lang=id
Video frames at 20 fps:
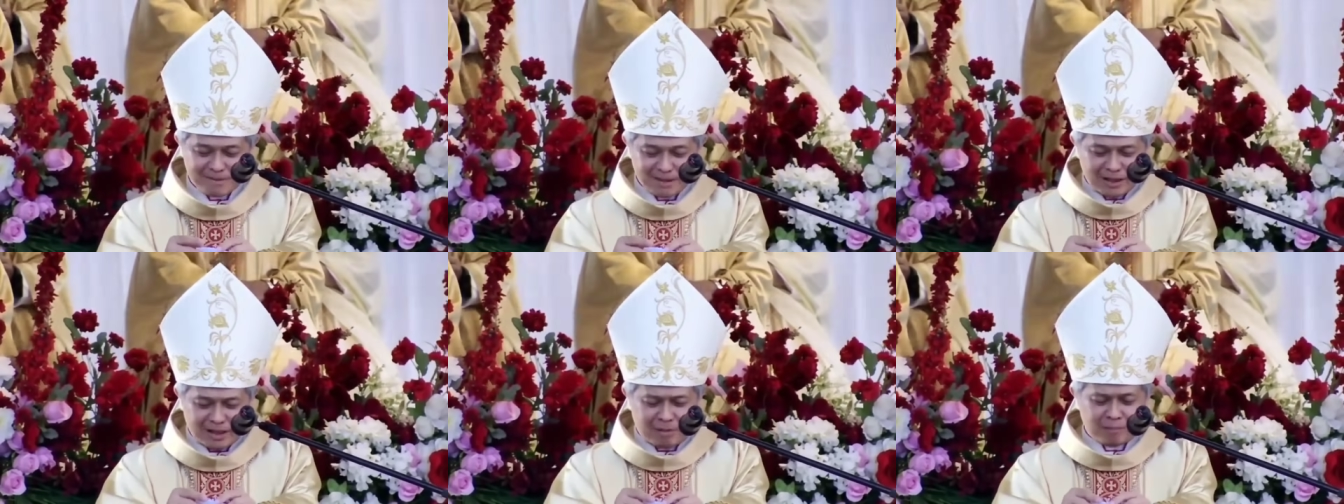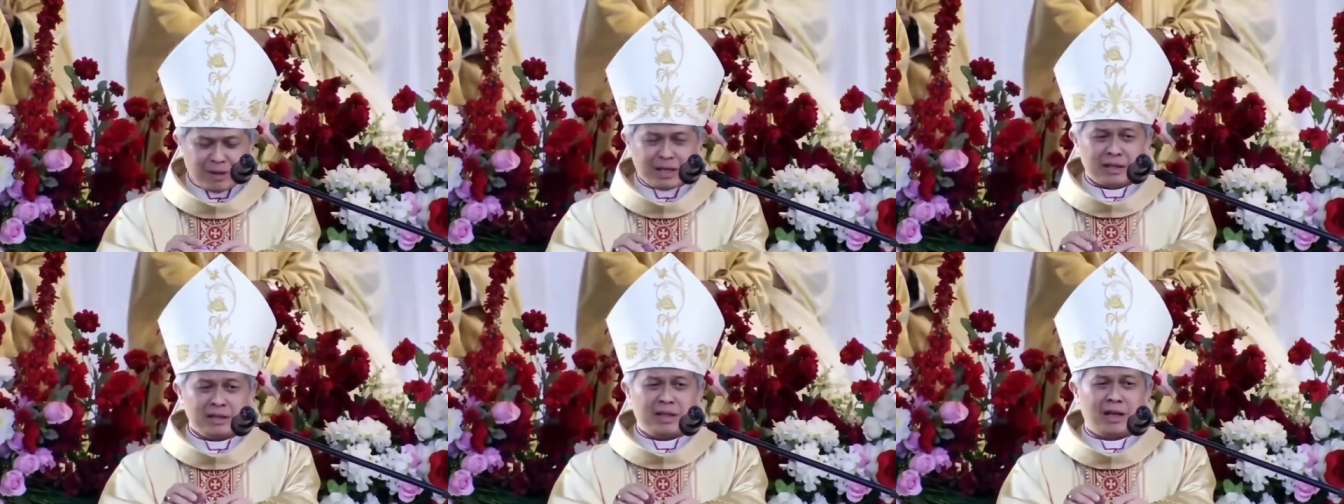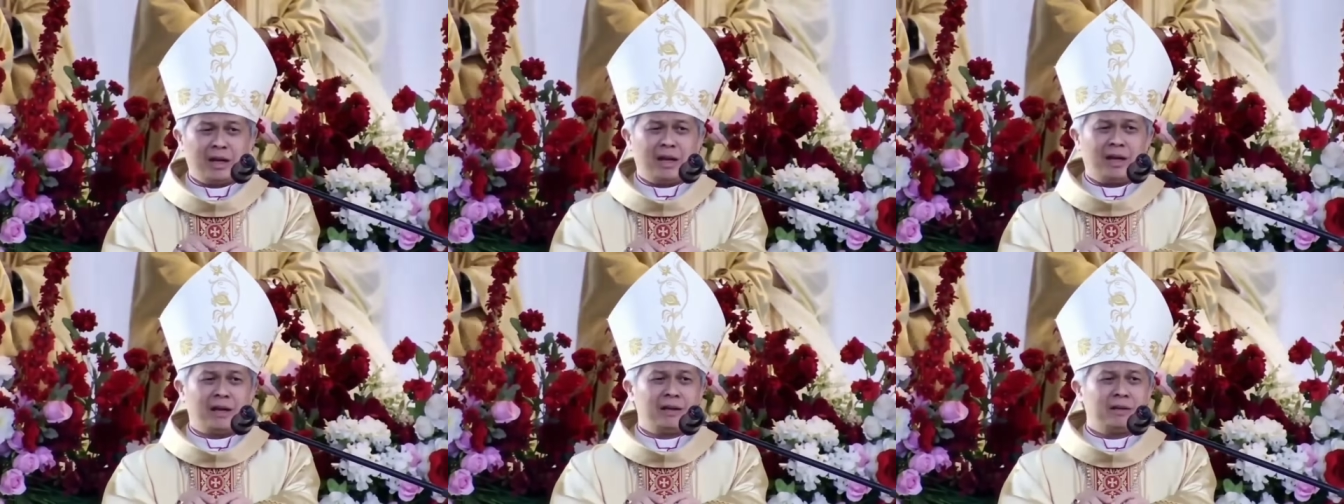
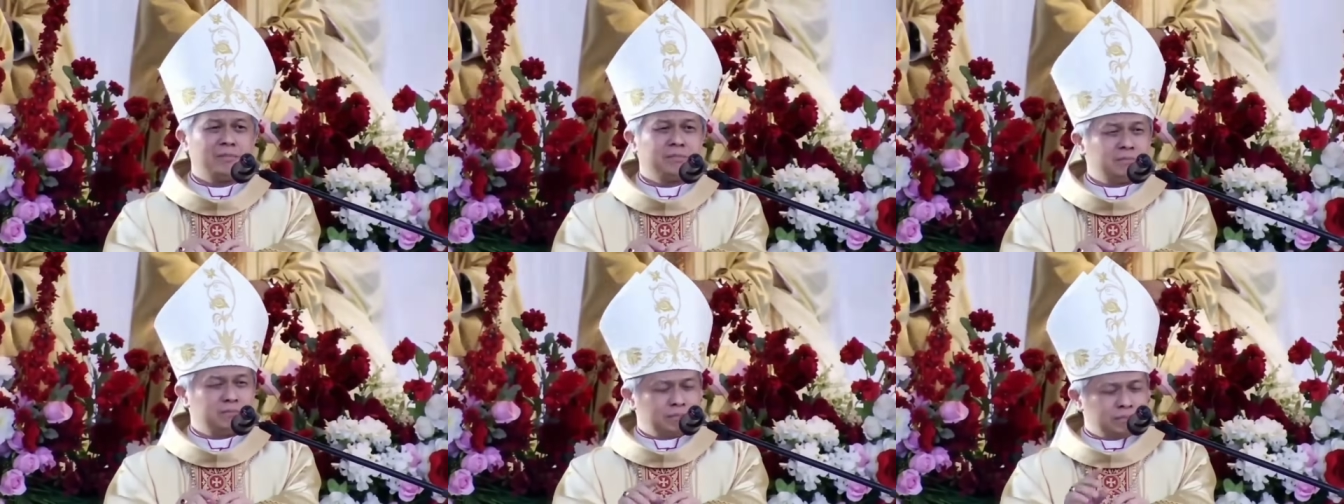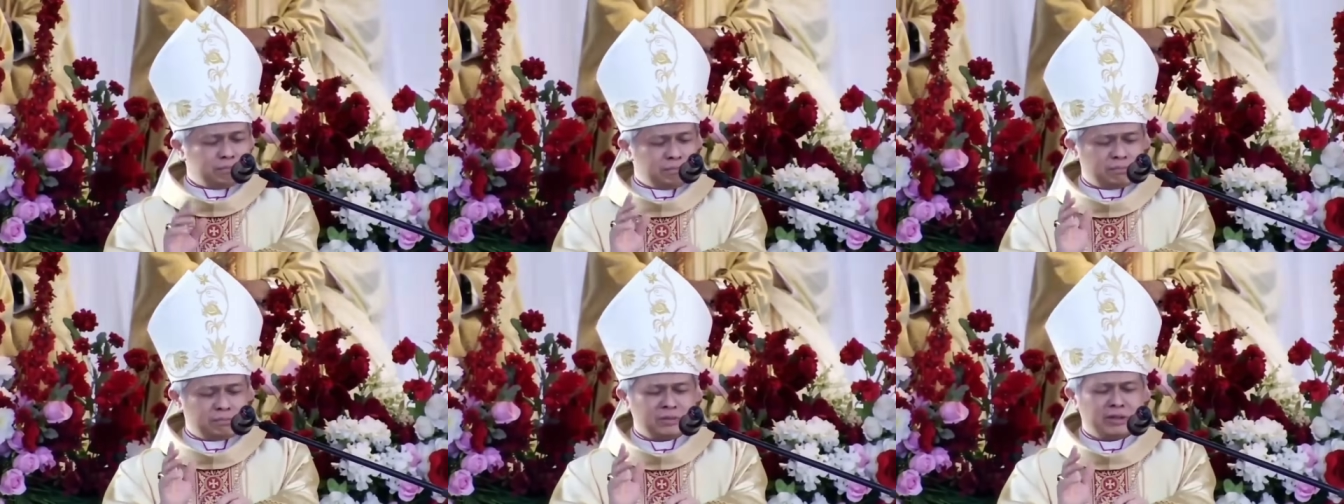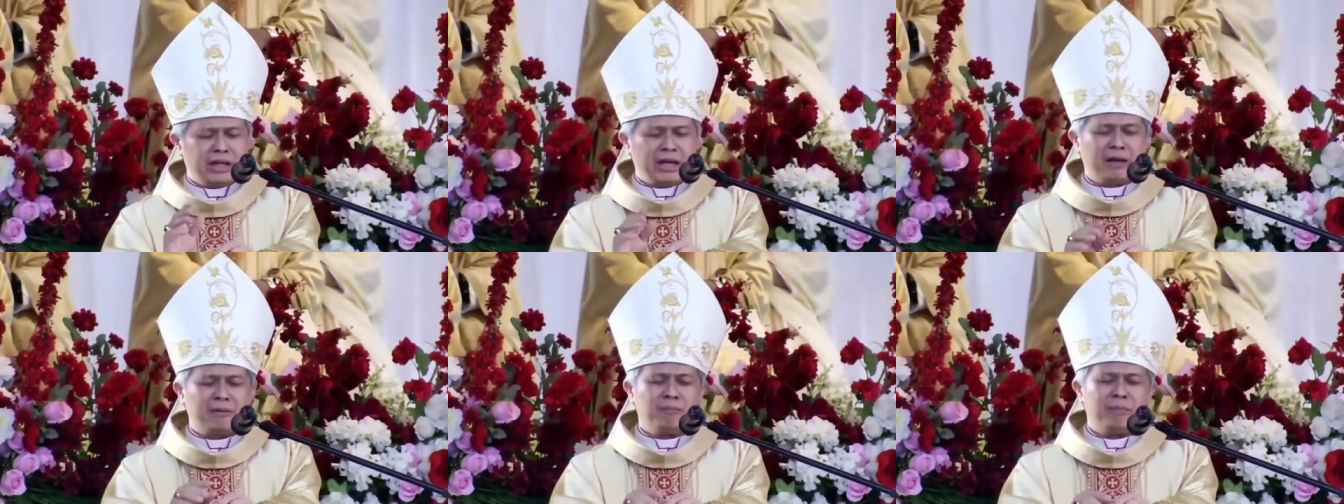Namanya
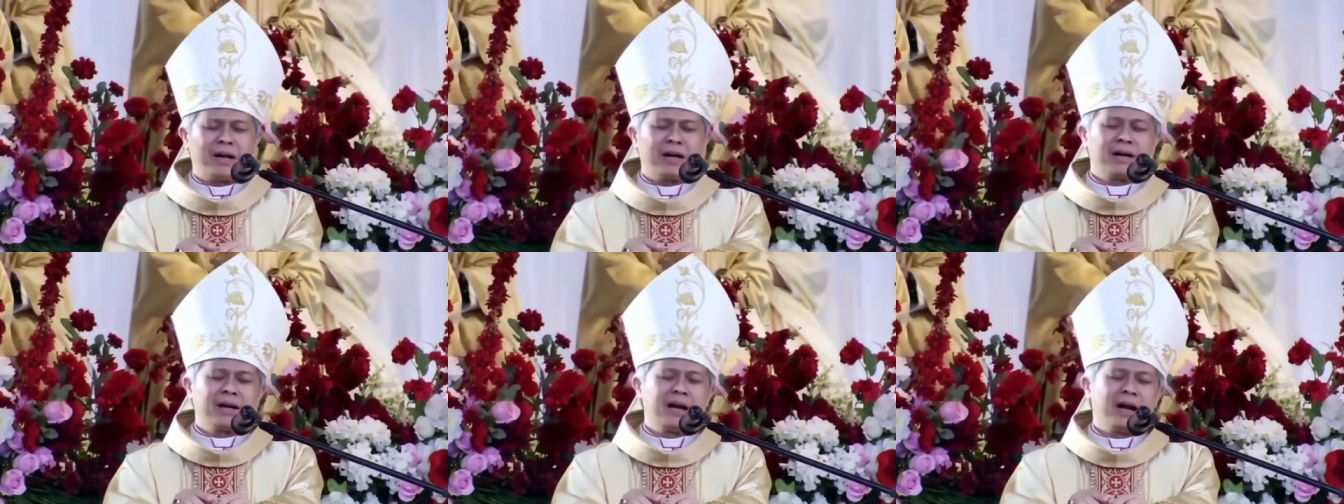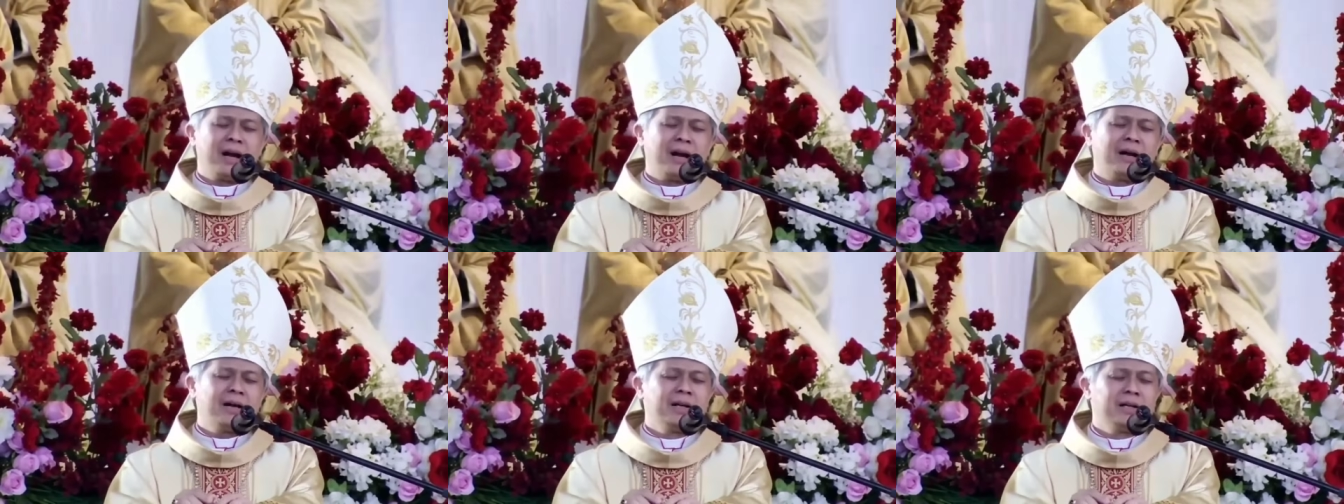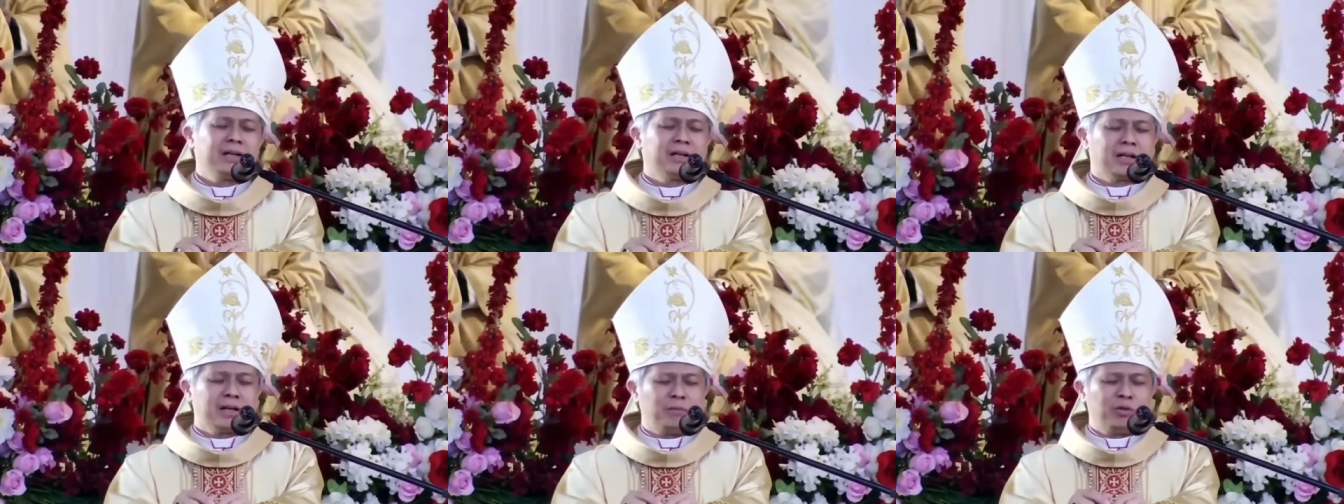dengan marga
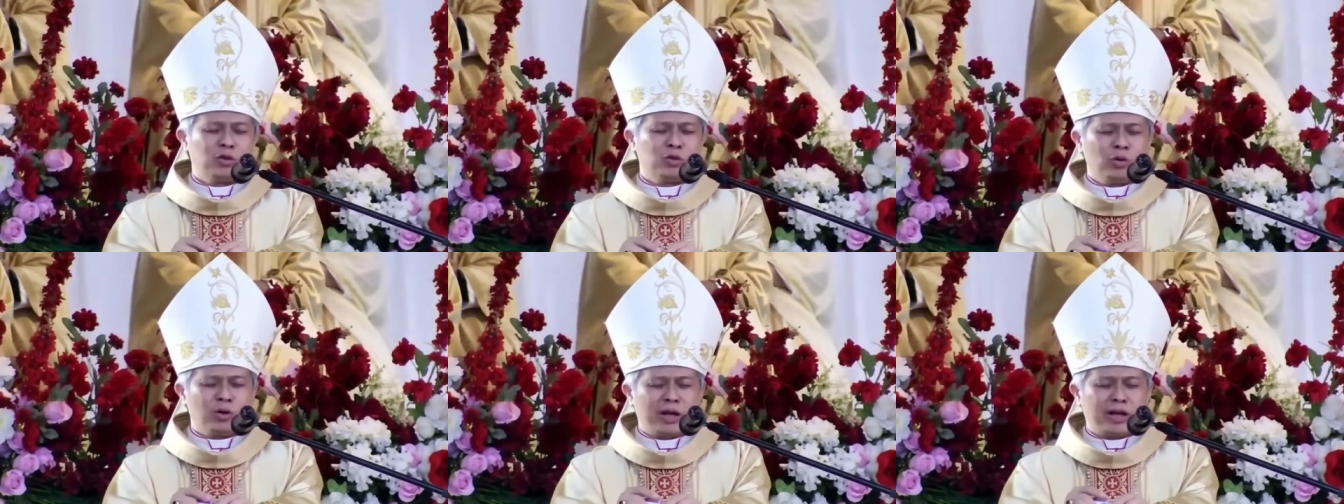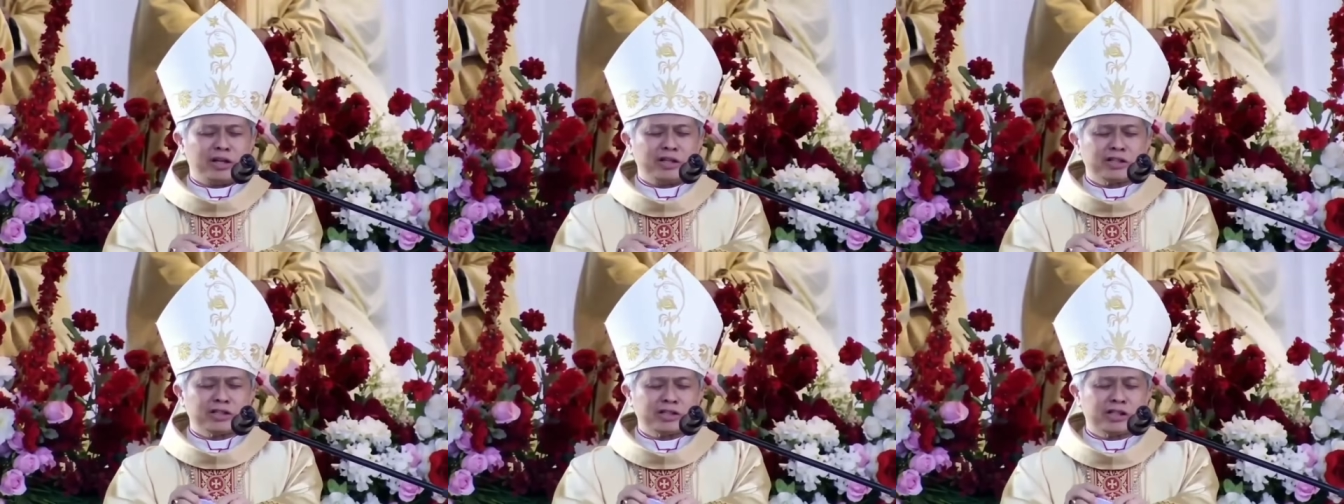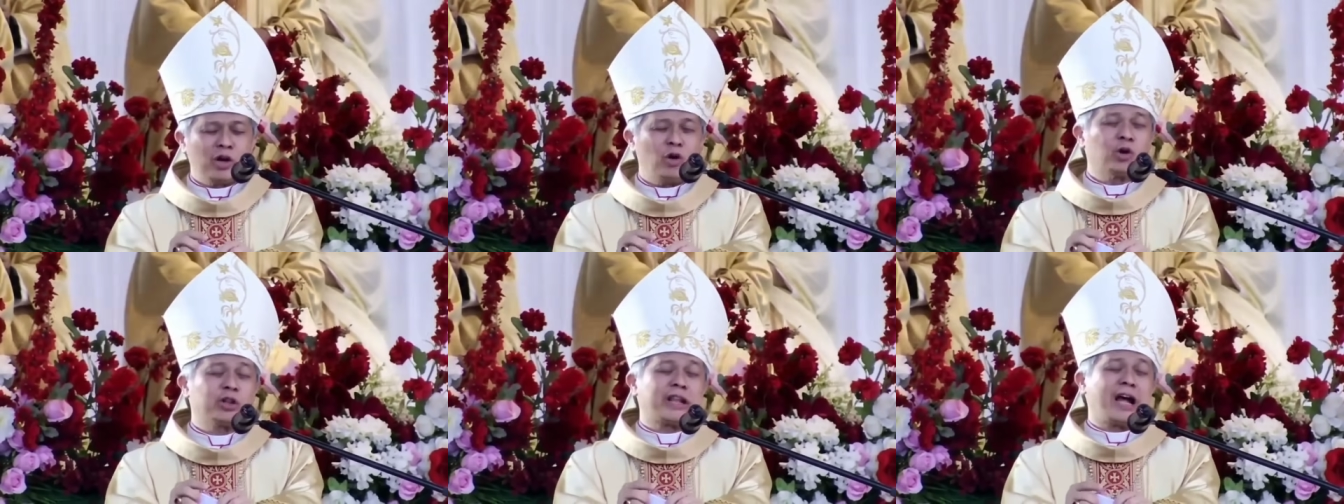kebetulan
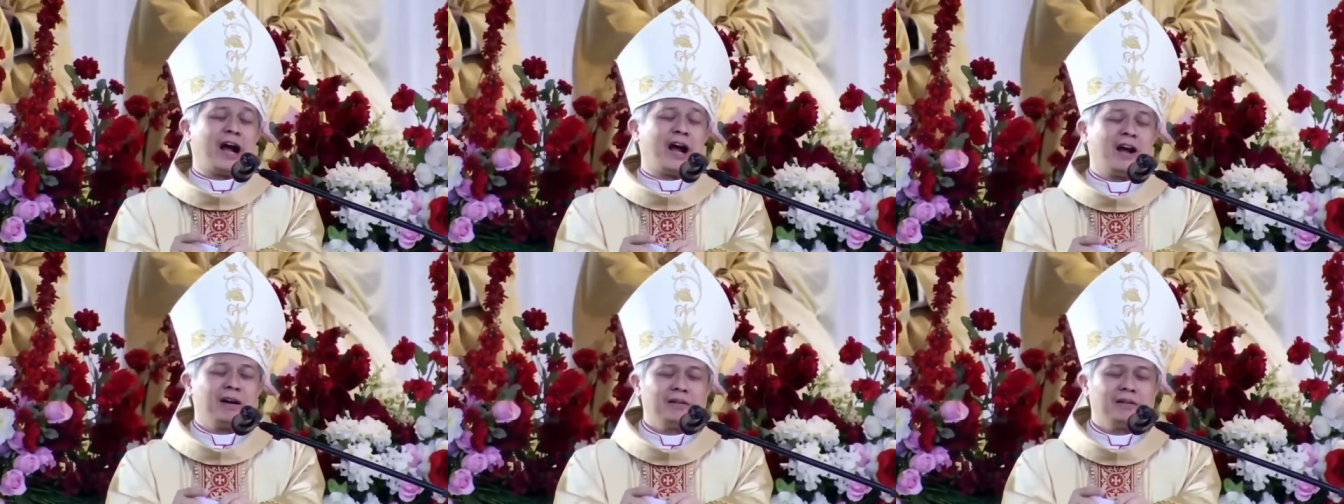Sihotang.